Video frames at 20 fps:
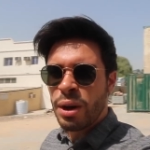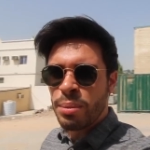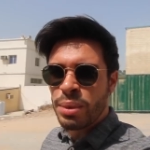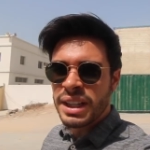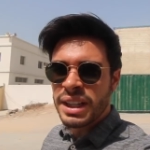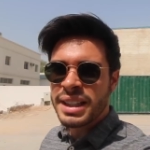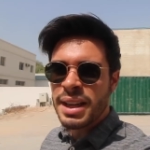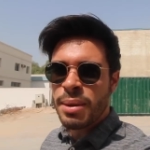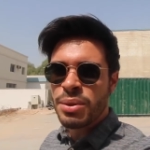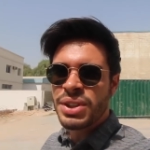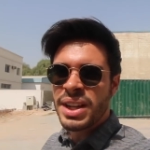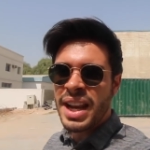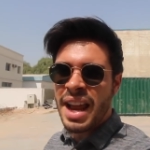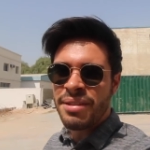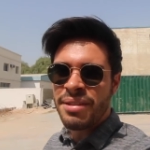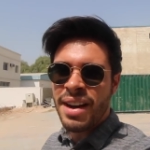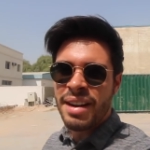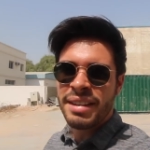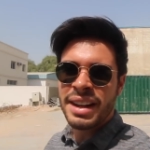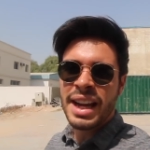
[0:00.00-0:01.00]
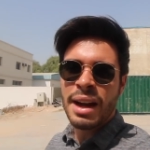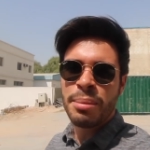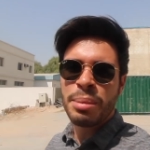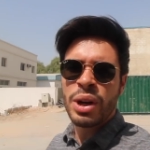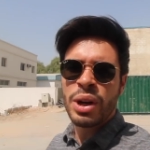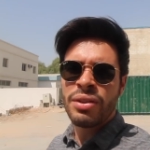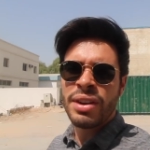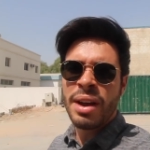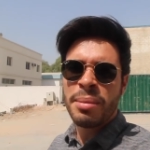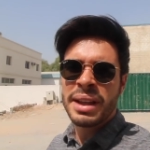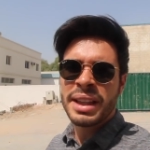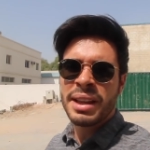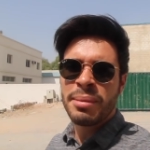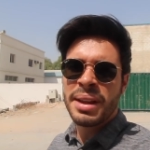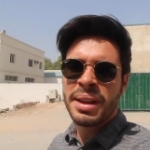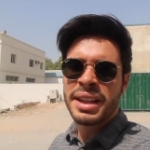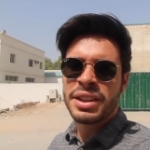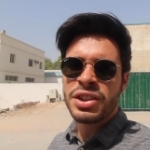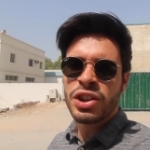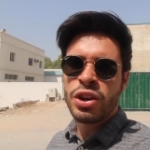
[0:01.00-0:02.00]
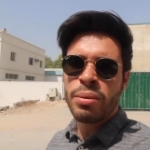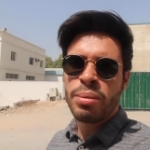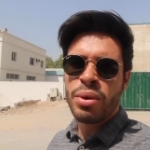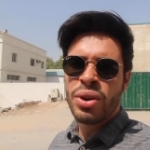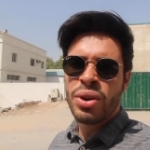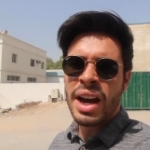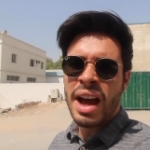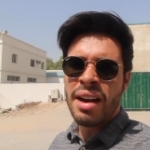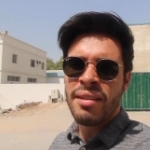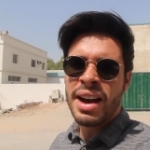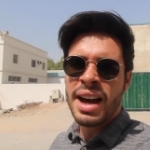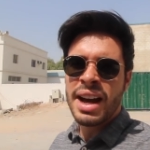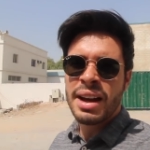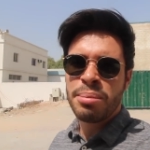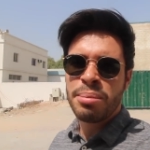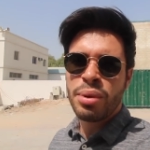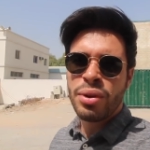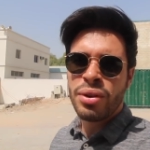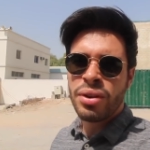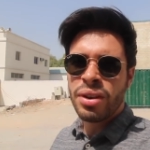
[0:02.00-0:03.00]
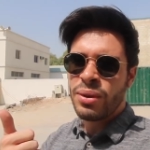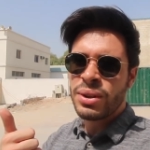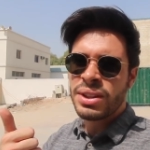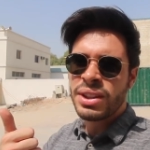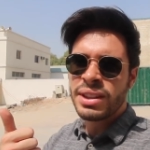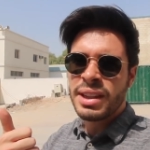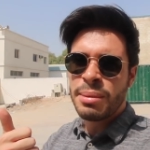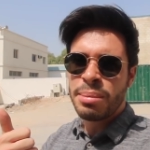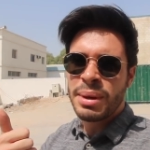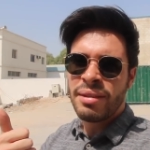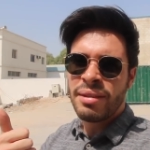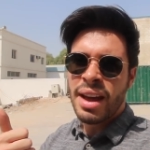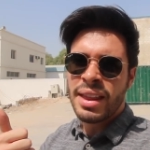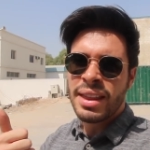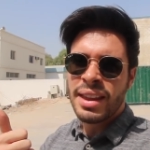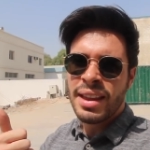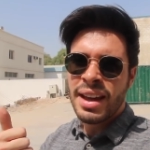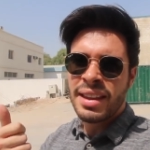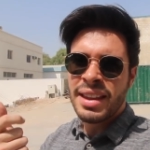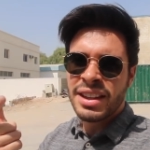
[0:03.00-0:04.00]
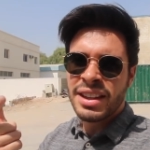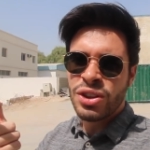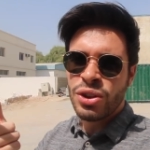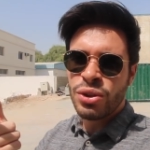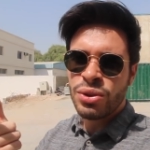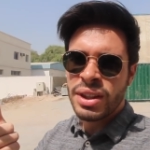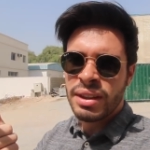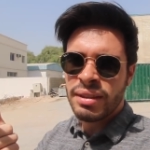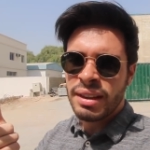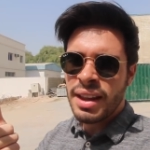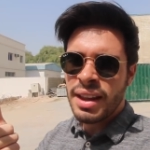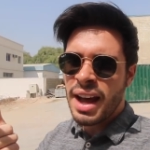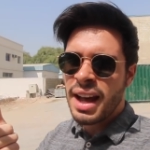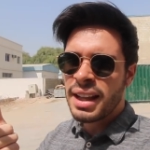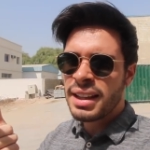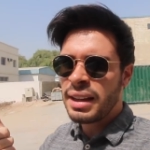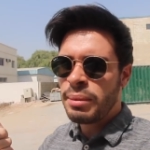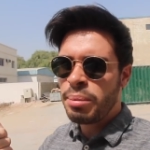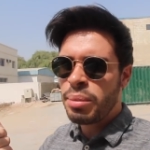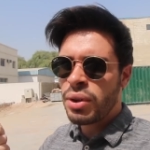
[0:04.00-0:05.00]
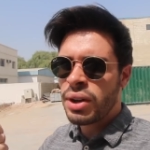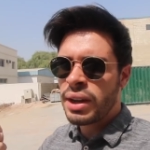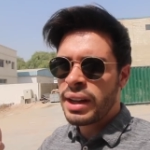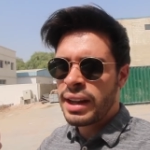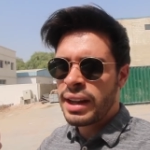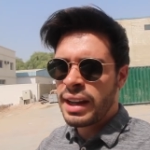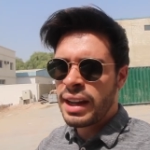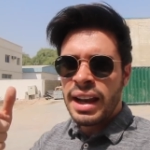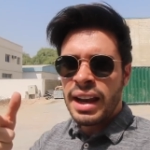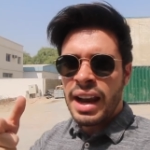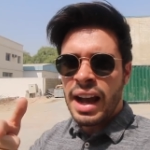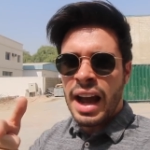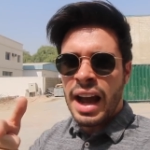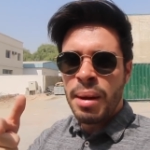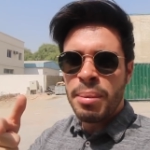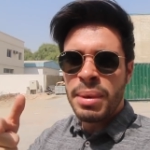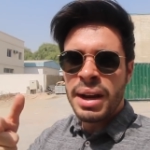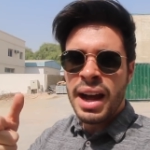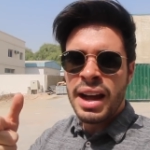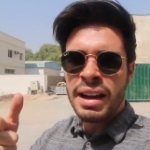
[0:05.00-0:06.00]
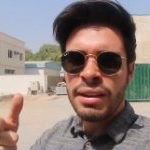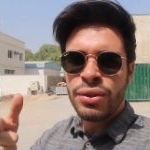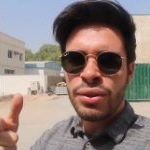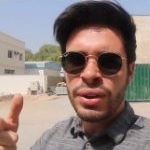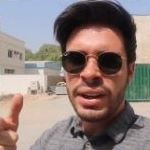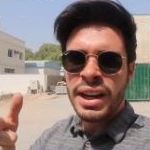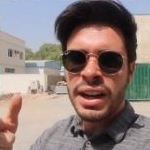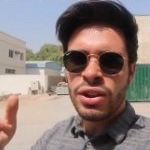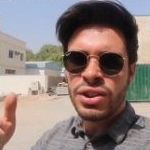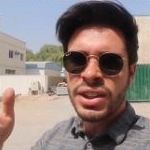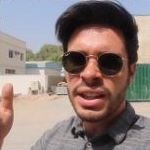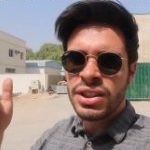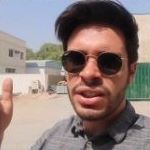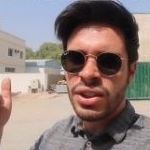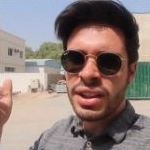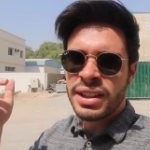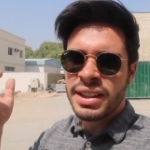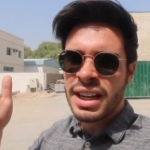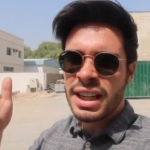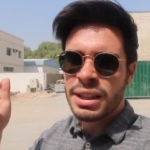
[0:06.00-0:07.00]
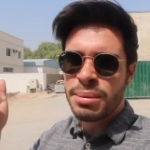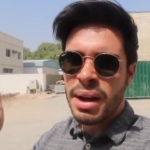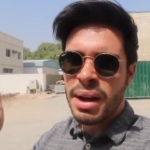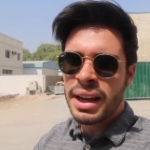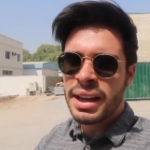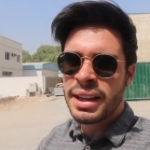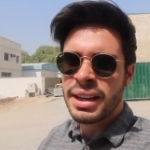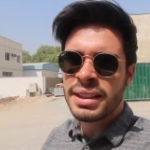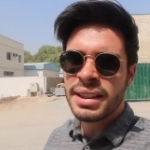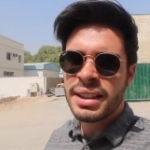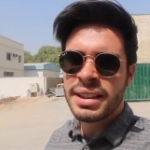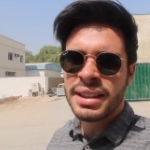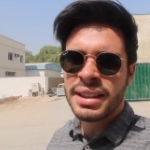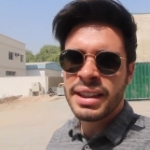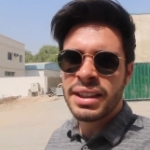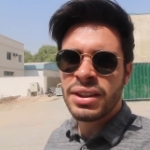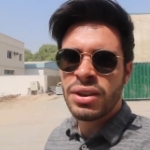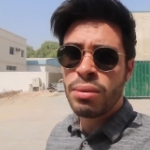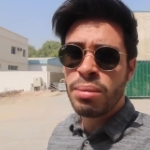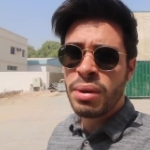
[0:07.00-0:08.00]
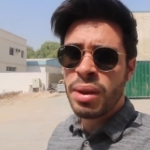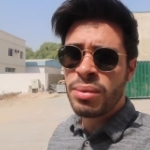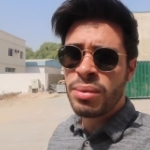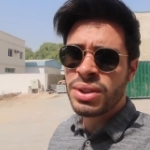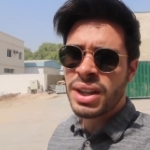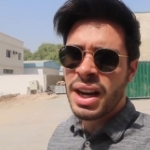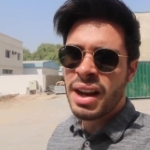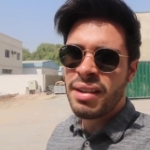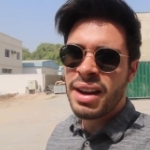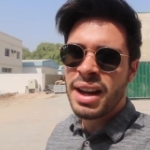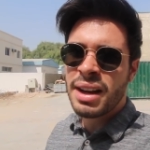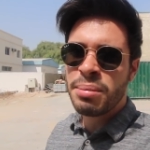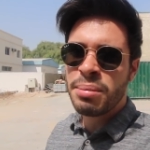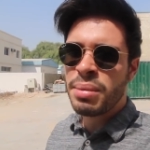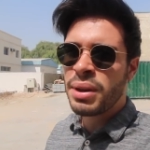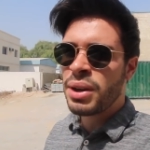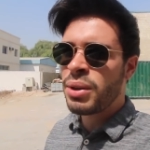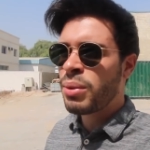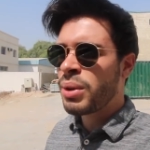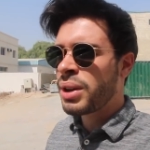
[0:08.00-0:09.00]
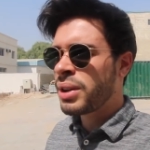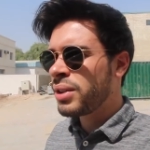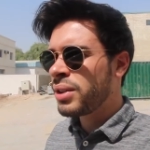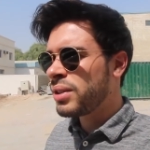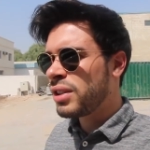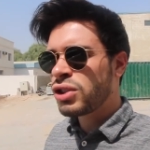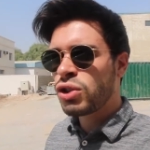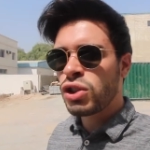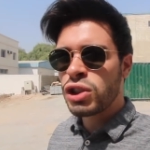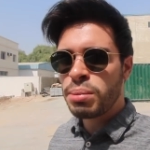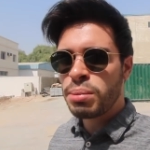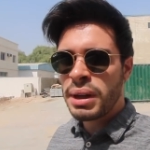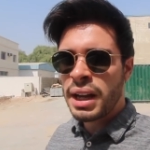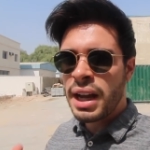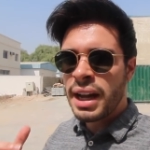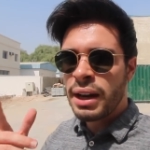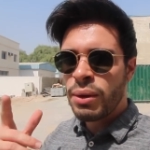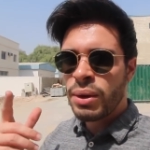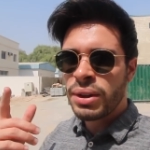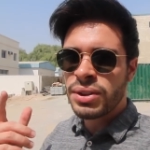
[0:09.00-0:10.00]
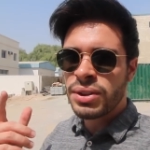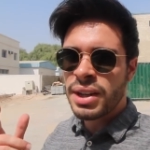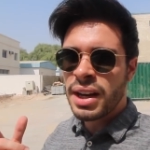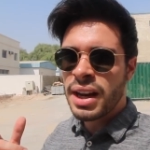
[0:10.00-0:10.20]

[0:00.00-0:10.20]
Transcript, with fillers: pues ya estamos en la fábrica, pero obviamente me han dicho no puedo grabar por cuestiones de privacidad, de exclusividad y porque la cámara influiría en los sensores de las máquinas, así que no podemos grabar, pero bueno, os lo explicaré cuando